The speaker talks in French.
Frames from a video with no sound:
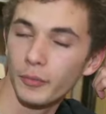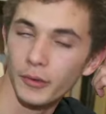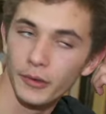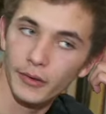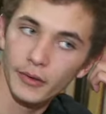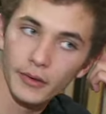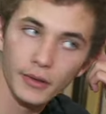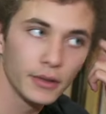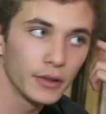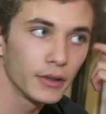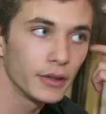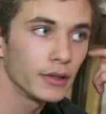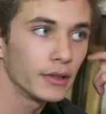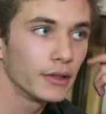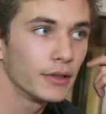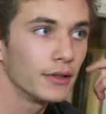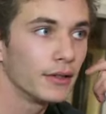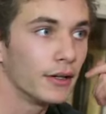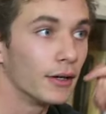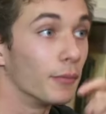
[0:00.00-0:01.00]
Avec
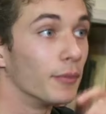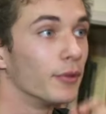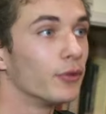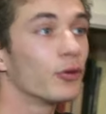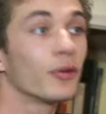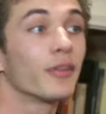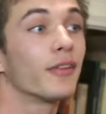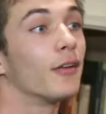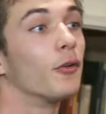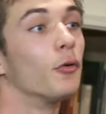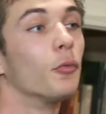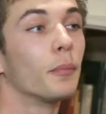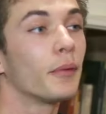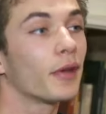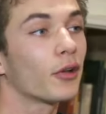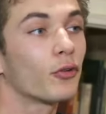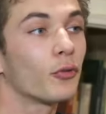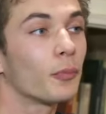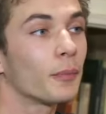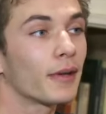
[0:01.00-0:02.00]
Diego, elle va étaler
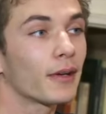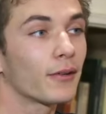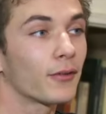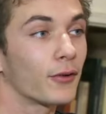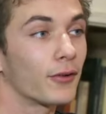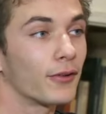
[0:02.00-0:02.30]
les affiches de